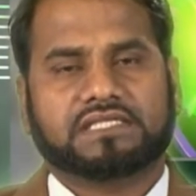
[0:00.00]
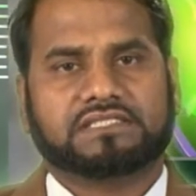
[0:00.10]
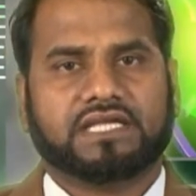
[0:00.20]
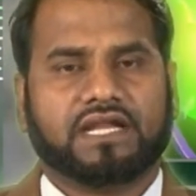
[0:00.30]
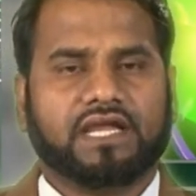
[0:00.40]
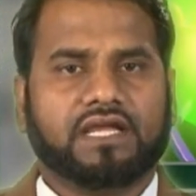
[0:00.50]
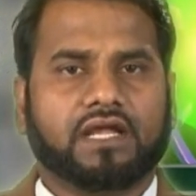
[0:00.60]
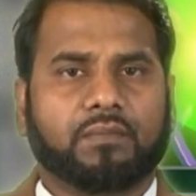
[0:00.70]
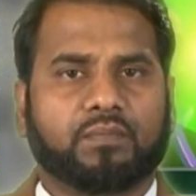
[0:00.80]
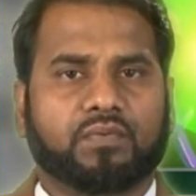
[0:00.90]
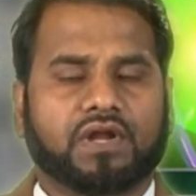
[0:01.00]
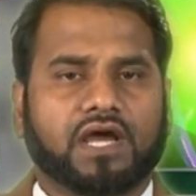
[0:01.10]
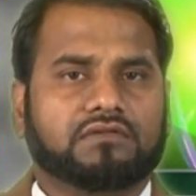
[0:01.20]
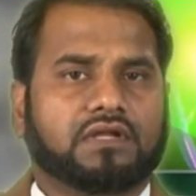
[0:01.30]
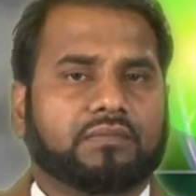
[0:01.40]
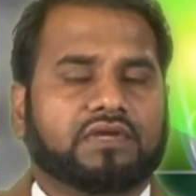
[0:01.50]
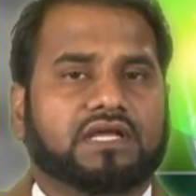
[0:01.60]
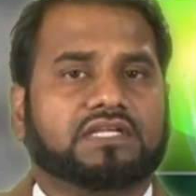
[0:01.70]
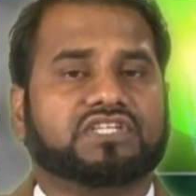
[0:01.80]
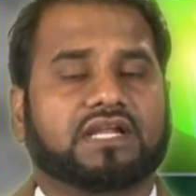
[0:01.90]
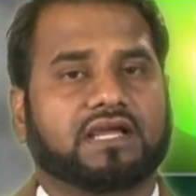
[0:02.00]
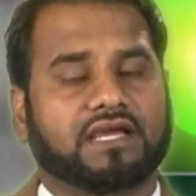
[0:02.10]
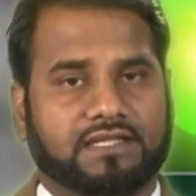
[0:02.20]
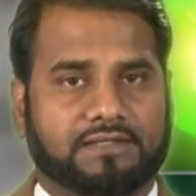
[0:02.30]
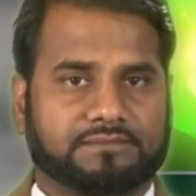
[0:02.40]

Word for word: సరైన పునాదుల మీద జరగాలి